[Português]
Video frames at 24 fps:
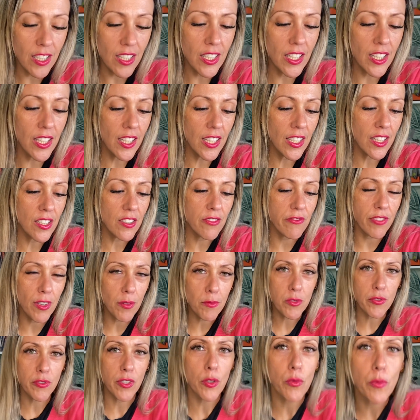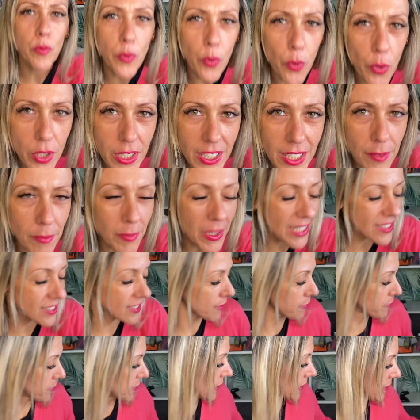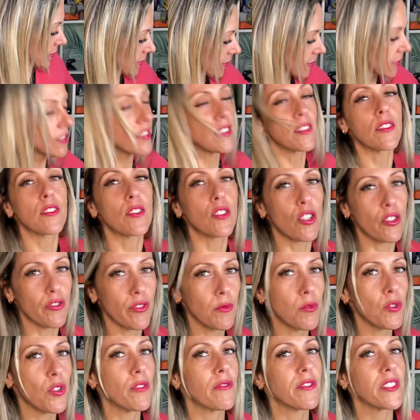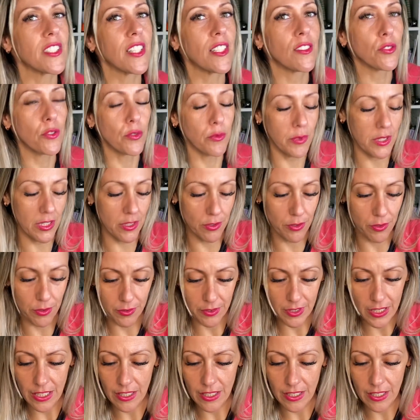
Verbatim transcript: E vamos ver um pouquinho mais à frente nós vamos conversar sobre isso.